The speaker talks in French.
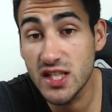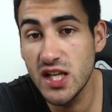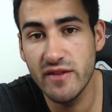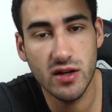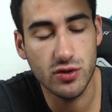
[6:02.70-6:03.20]
qu'il
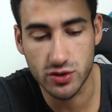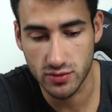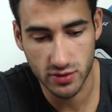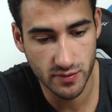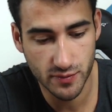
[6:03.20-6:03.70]
avait un cochon.
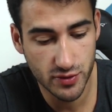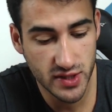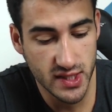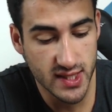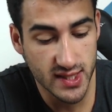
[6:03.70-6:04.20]
Je me suis
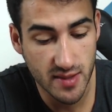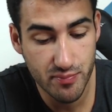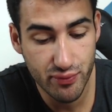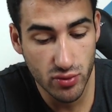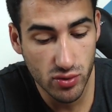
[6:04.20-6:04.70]
dit, ça, ça
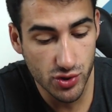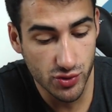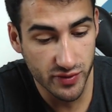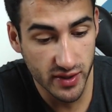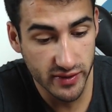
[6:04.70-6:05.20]
pue le cochon
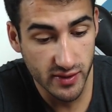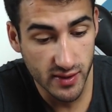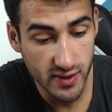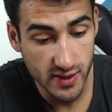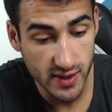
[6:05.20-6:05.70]
d'Inde.
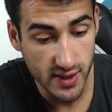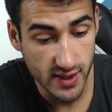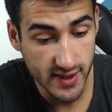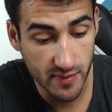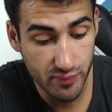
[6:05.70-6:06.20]

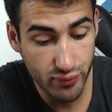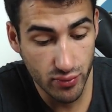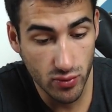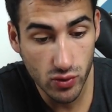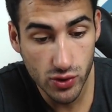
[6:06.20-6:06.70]
Ça pue
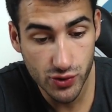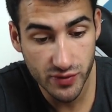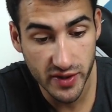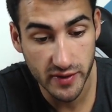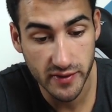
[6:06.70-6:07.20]
le cochon
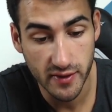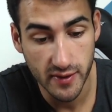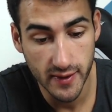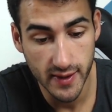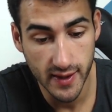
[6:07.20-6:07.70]
d'Inde.
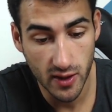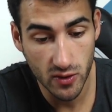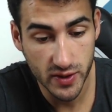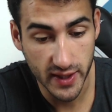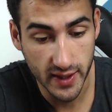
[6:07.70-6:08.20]

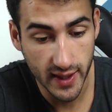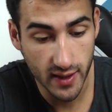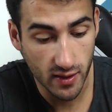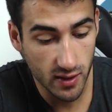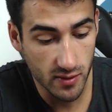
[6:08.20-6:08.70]
Ok,
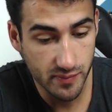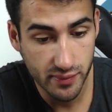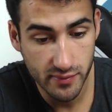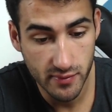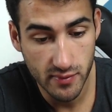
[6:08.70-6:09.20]
alors hop.
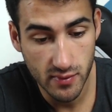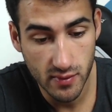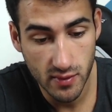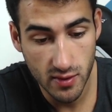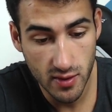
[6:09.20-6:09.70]

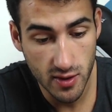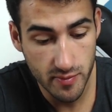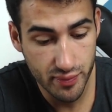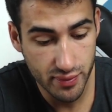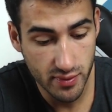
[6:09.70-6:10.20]
Hop,
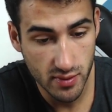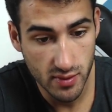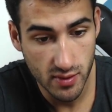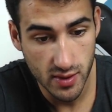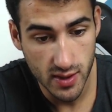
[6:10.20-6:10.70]

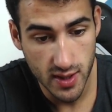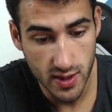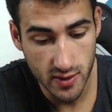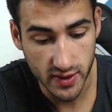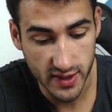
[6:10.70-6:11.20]

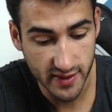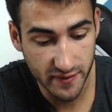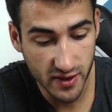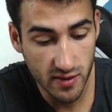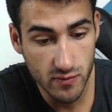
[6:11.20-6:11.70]
Ok, ça fait
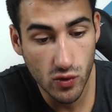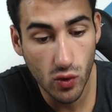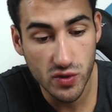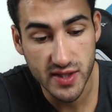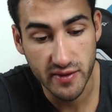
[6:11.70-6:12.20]
quand même une
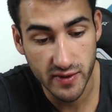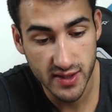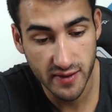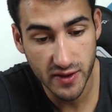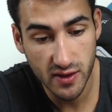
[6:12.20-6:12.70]
grosse def. Hein.
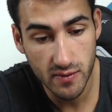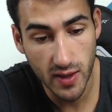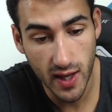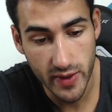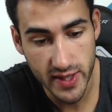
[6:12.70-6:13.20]
Ça fait quand même.
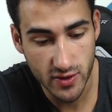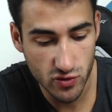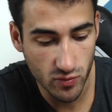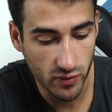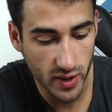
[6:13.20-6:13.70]
Ah oui il y a du
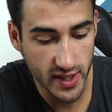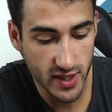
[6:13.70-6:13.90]
ah,